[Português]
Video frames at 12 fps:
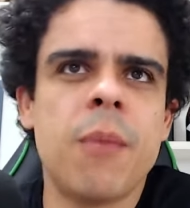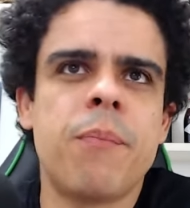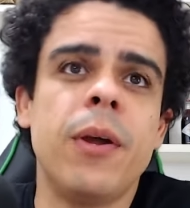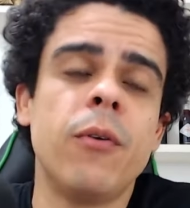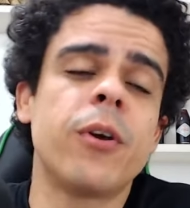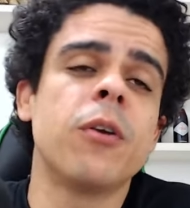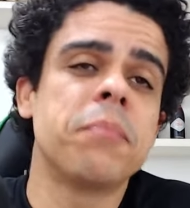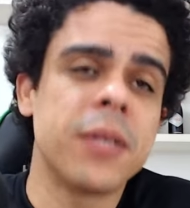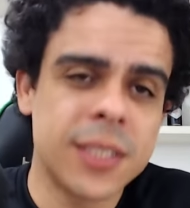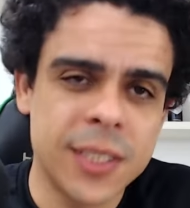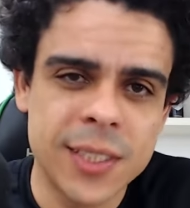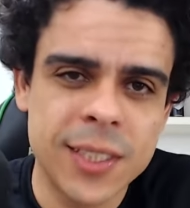pelo que eu
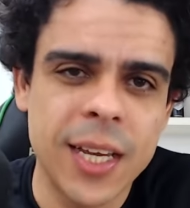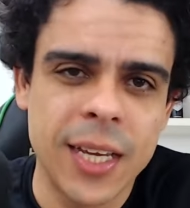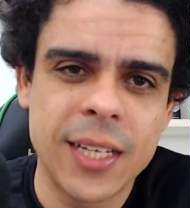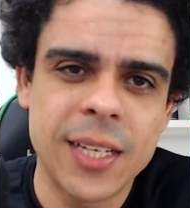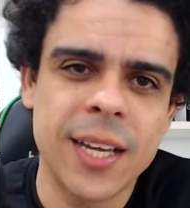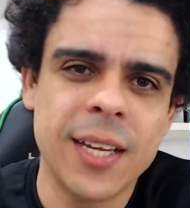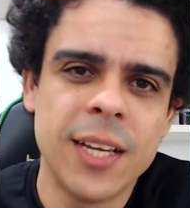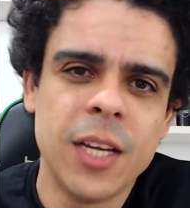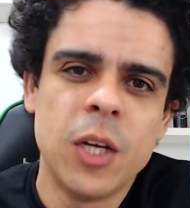pesquisei, né?